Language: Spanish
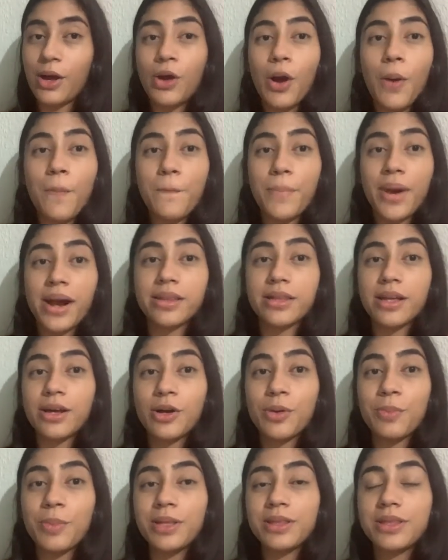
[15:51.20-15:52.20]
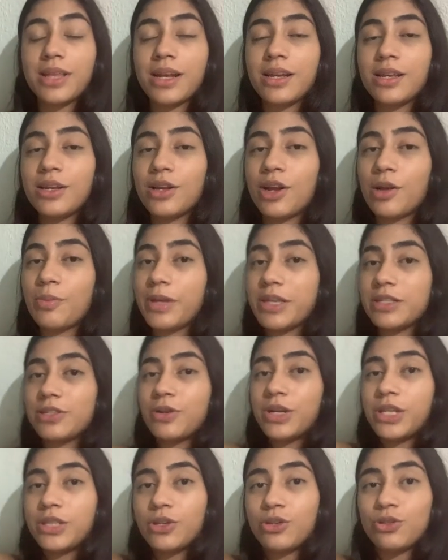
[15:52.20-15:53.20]
compartan, comenten y no olviden
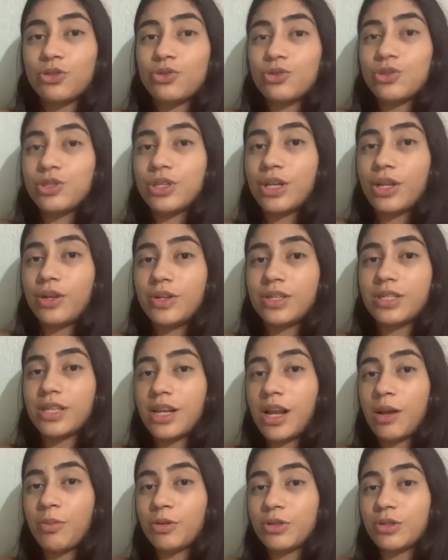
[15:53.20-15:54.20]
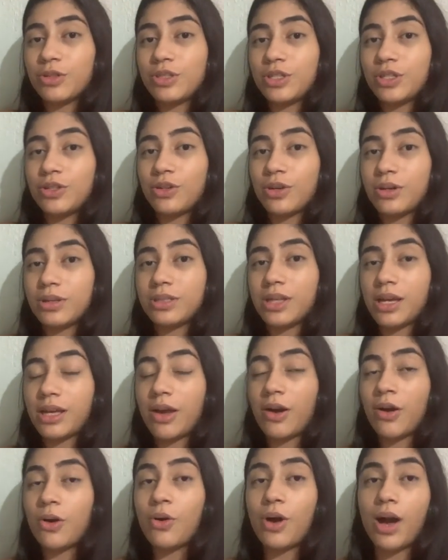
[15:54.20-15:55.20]
sobre todo suscribirse en el botoncito que está aquí
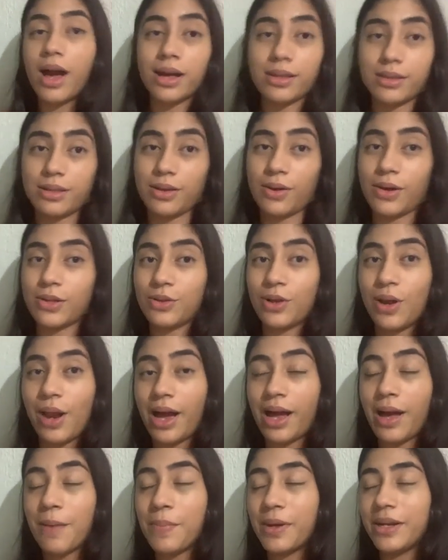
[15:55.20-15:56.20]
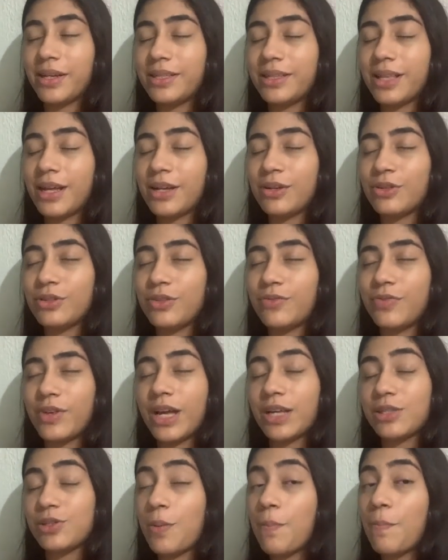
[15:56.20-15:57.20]
abajo, activando la campanita de
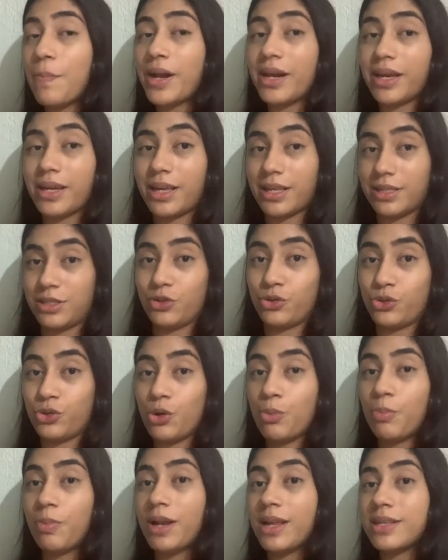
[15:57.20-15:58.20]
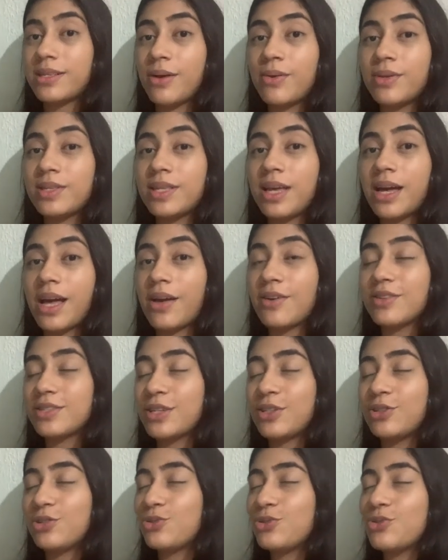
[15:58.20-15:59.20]
notificación para que si YouTube les avise cada vez
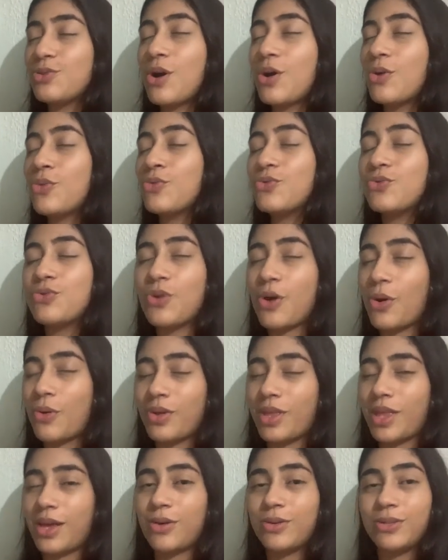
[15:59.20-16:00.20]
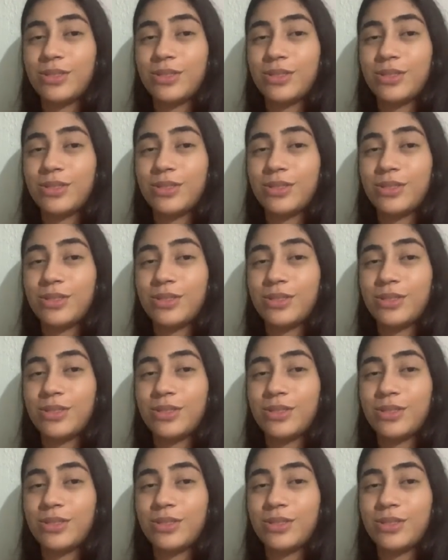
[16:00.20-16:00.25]
que yo subo un nuevo video.